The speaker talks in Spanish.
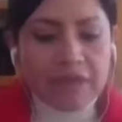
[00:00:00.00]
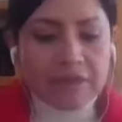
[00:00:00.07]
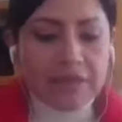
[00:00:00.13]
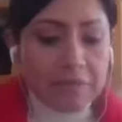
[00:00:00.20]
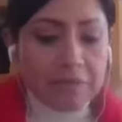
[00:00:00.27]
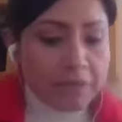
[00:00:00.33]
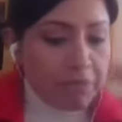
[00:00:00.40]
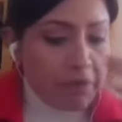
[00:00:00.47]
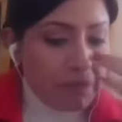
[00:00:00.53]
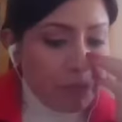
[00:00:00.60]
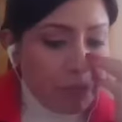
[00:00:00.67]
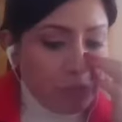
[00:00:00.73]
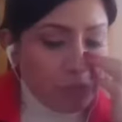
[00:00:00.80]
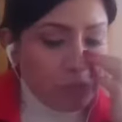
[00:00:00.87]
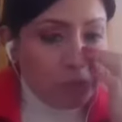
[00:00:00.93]
Es el primer
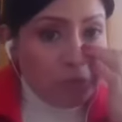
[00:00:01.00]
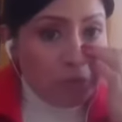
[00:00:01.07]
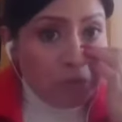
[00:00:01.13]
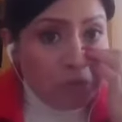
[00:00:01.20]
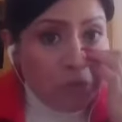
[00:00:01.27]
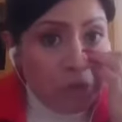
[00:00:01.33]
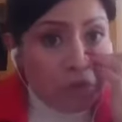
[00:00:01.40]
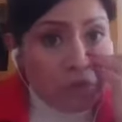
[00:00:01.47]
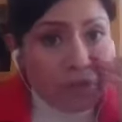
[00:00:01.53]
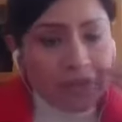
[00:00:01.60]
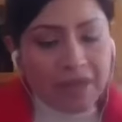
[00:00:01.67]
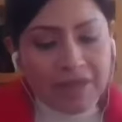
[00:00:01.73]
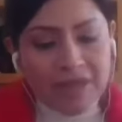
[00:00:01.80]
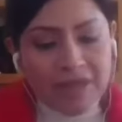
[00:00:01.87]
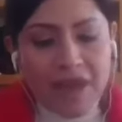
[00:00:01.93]
punto del orden
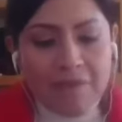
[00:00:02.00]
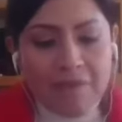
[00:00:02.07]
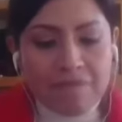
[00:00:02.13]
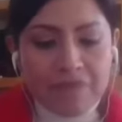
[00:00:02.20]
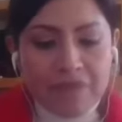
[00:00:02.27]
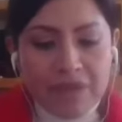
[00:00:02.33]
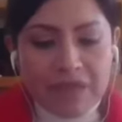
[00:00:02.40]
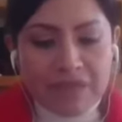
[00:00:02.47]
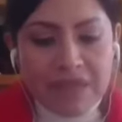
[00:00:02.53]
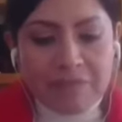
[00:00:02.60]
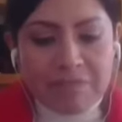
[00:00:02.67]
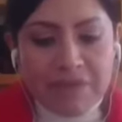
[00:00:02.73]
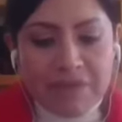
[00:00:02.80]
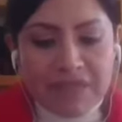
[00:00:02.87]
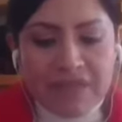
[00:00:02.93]
del día y es
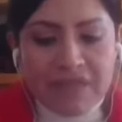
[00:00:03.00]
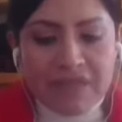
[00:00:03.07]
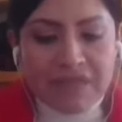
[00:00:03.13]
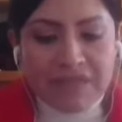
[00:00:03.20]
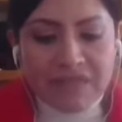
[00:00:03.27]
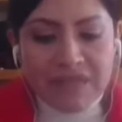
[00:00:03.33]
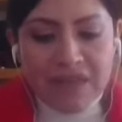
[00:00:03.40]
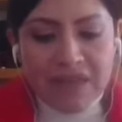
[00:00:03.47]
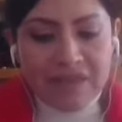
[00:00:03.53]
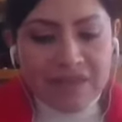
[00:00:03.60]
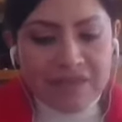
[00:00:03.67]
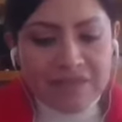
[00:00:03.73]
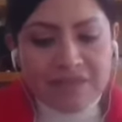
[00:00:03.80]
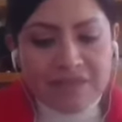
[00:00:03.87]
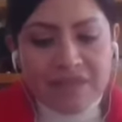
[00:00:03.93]
el pase de lista de
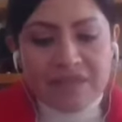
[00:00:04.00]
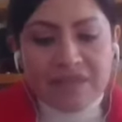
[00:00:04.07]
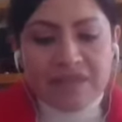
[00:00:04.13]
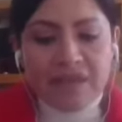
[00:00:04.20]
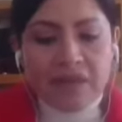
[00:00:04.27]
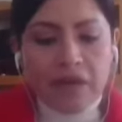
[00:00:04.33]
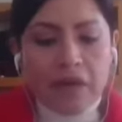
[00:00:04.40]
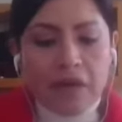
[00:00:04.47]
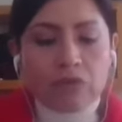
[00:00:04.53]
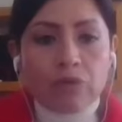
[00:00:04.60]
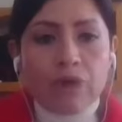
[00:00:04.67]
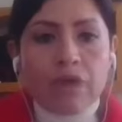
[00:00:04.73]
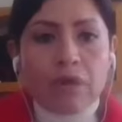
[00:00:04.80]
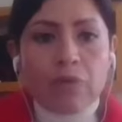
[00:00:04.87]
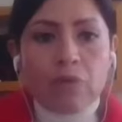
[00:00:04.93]
asistencia y
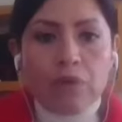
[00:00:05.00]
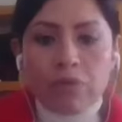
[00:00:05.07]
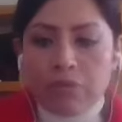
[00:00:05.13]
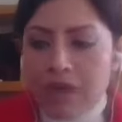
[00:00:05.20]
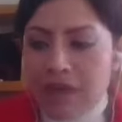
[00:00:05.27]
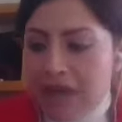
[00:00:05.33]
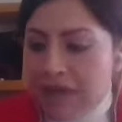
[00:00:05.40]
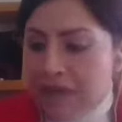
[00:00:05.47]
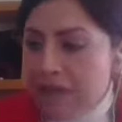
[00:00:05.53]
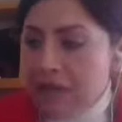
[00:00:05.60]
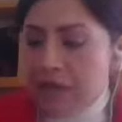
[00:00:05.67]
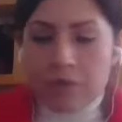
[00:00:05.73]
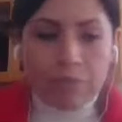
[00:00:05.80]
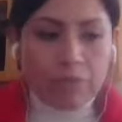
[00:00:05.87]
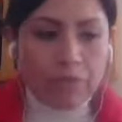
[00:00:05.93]
declaratoria de quórum legal,
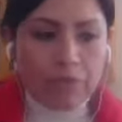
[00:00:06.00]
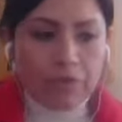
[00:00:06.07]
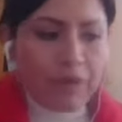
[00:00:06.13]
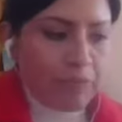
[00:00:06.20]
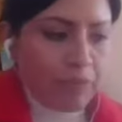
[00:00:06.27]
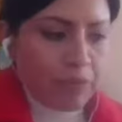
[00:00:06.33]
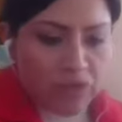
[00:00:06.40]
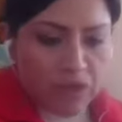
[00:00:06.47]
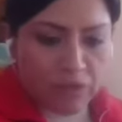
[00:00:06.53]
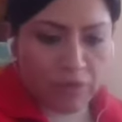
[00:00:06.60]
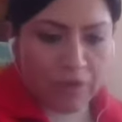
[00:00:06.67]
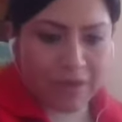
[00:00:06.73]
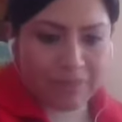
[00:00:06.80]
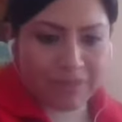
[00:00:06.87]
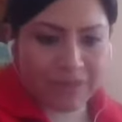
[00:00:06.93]
por lo que
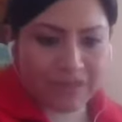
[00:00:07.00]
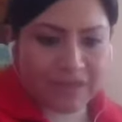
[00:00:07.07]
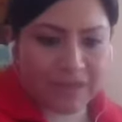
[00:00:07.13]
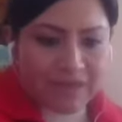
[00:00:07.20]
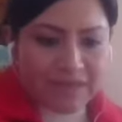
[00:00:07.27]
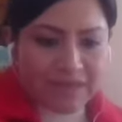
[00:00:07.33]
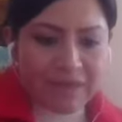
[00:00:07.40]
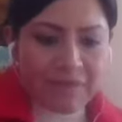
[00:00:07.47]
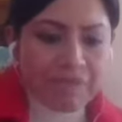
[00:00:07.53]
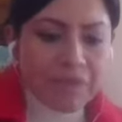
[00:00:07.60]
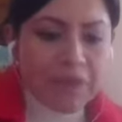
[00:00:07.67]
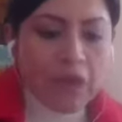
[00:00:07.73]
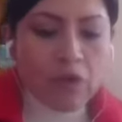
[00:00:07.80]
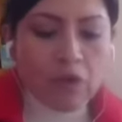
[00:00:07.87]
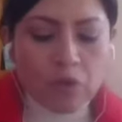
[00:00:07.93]
procedo a pasar lista.
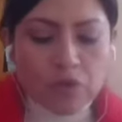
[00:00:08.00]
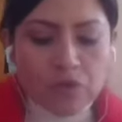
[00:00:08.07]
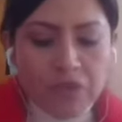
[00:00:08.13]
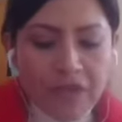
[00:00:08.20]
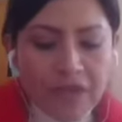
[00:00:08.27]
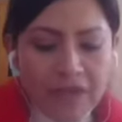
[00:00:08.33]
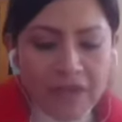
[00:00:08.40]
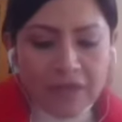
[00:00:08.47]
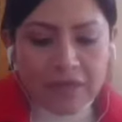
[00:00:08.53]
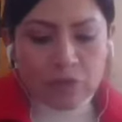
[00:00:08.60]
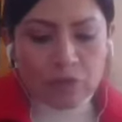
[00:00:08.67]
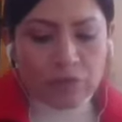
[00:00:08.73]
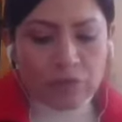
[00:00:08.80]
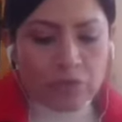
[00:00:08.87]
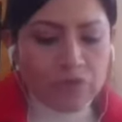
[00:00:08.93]

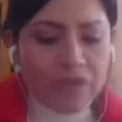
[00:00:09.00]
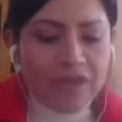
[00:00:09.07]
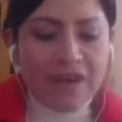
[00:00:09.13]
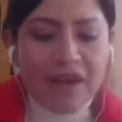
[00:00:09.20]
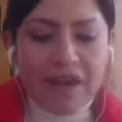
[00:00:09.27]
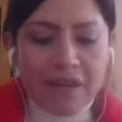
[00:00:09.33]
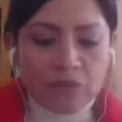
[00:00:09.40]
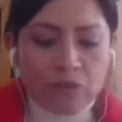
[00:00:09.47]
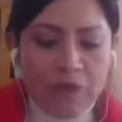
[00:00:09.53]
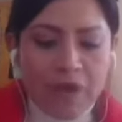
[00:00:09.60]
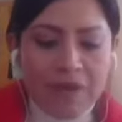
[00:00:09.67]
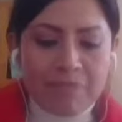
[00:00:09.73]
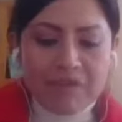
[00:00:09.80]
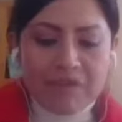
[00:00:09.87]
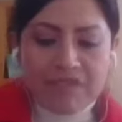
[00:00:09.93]
consejera
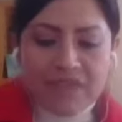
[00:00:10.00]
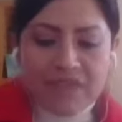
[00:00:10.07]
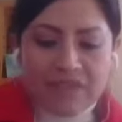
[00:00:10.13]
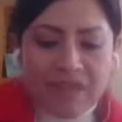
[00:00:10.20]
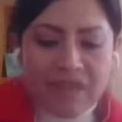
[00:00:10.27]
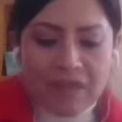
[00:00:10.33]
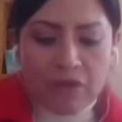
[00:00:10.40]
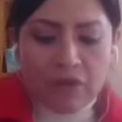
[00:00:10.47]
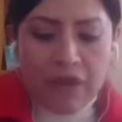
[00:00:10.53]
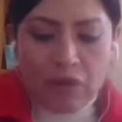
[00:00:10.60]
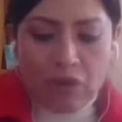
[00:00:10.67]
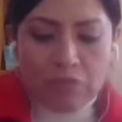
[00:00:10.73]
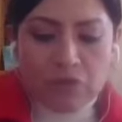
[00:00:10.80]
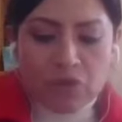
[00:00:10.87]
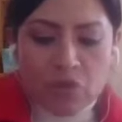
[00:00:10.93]
electoral y presidenta de la
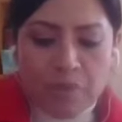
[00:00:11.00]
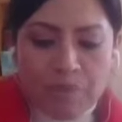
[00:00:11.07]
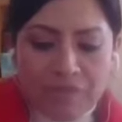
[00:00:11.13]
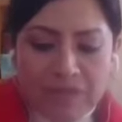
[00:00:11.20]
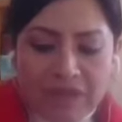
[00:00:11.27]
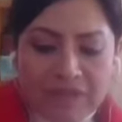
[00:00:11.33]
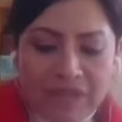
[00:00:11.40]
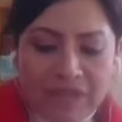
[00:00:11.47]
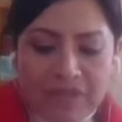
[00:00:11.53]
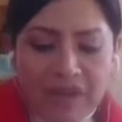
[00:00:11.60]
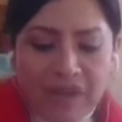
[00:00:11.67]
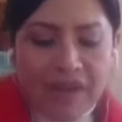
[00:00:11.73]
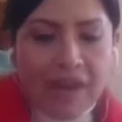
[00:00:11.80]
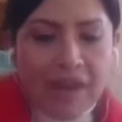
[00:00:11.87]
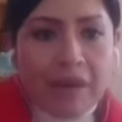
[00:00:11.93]
comisión, Sandra
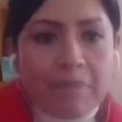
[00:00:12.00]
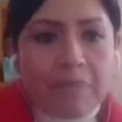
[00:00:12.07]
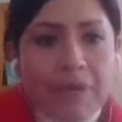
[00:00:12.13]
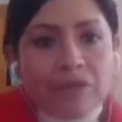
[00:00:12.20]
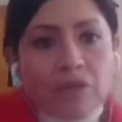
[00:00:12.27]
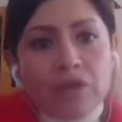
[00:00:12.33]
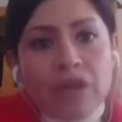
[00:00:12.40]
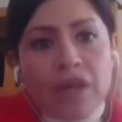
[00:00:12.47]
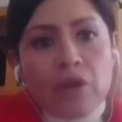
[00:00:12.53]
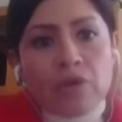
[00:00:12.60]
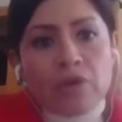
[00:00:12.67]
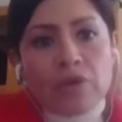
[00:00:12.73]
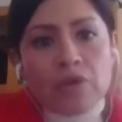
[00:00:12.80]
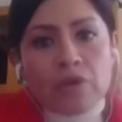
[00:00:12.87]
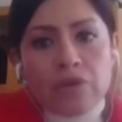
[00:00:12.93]
Liliana Prieto de
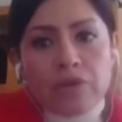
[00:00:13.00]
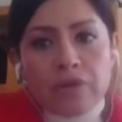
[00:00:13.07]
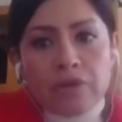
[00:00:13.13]
León.